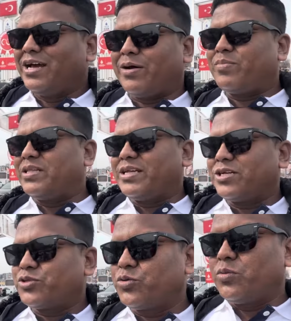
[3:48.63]
আপনাদেরকে
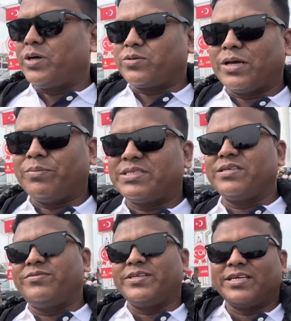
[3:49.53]
শুধুমাত্র
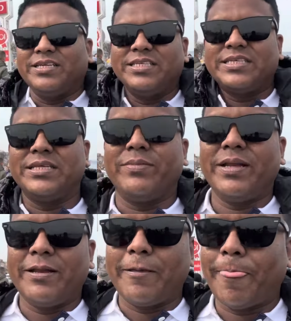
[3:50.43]
অ্যাম্বাসি ফিটা নিজে
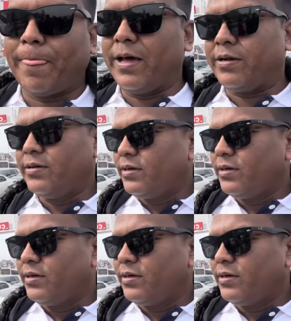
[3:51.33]
দিবেন আর